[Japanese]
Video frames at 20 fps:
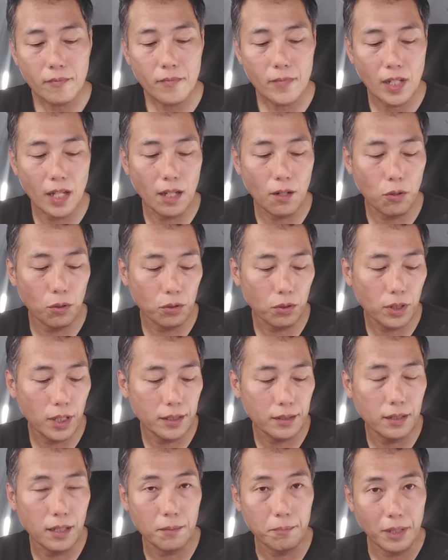えこので
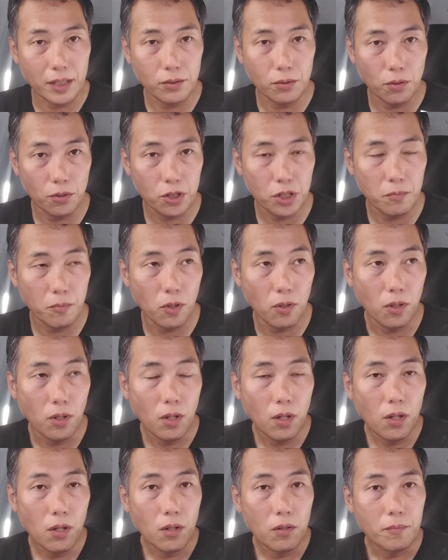すね、まあ、創始も
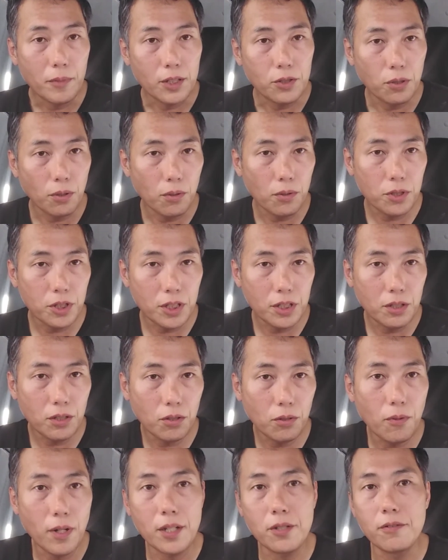まあ、超人
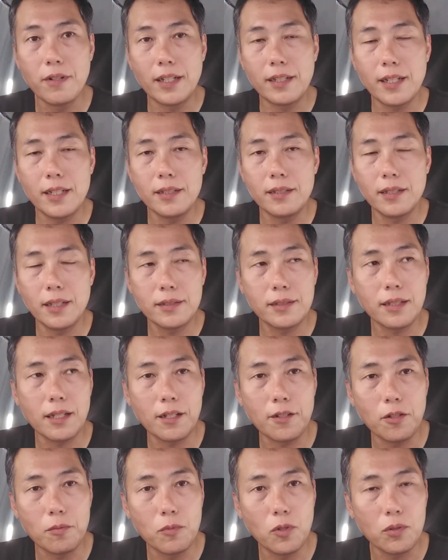とは言わないんですけ
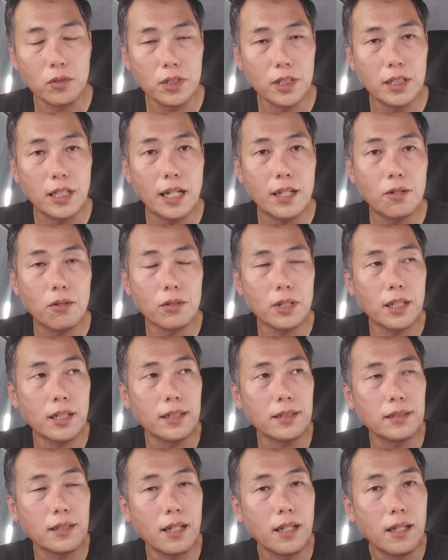れども似たようなで
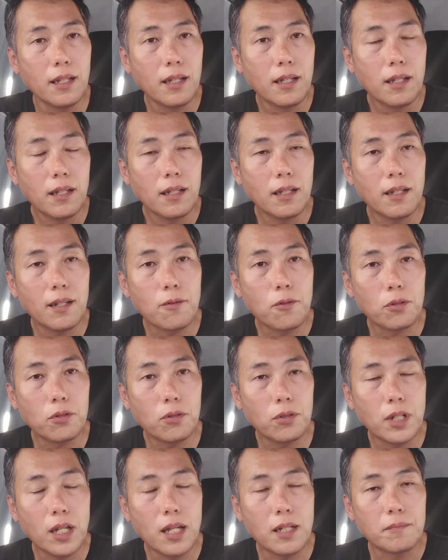すね、えこと
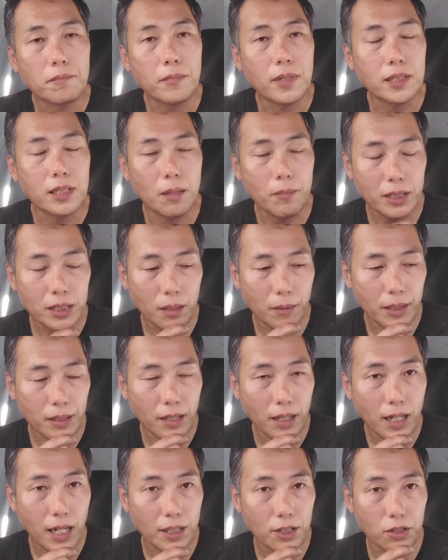でさまざ、ま
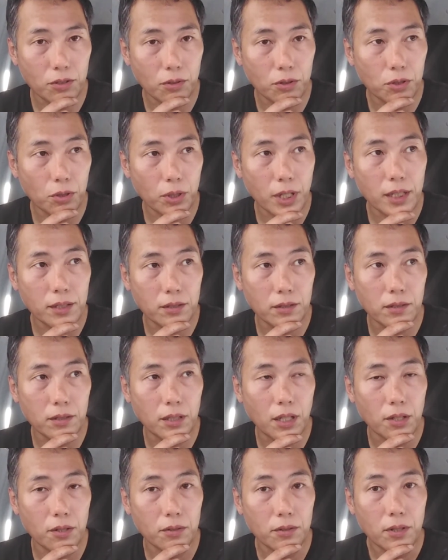な価値の序列っ
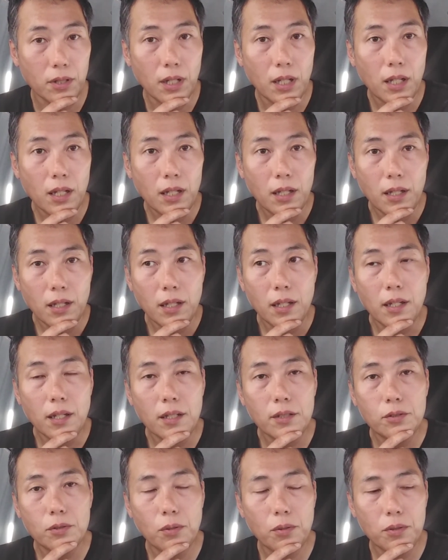ていう、
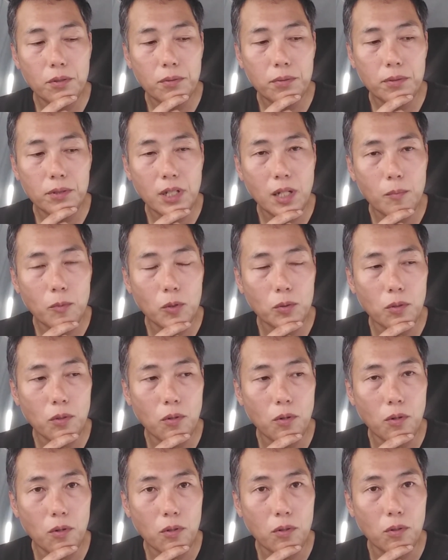えそういうふうなも
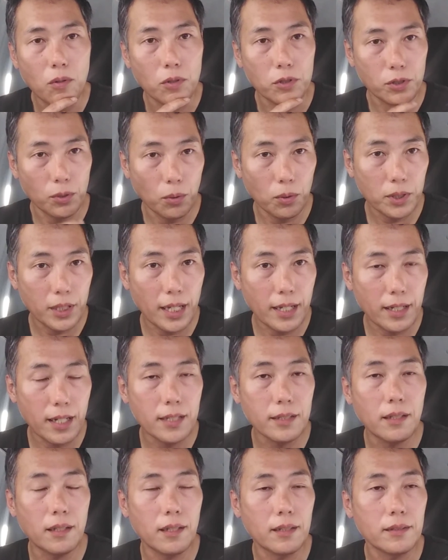のをこう相対化
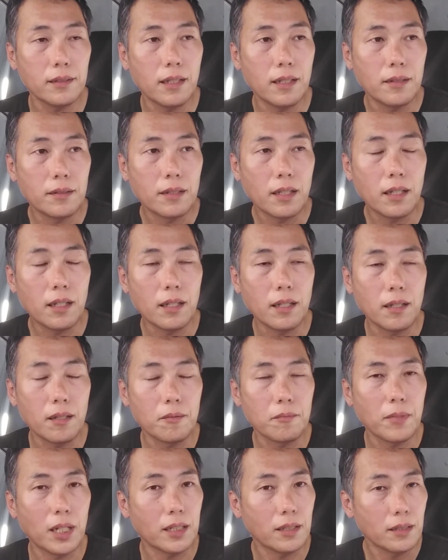してですね、え
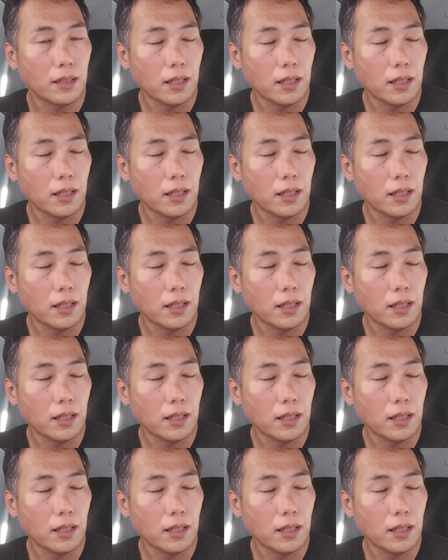まあ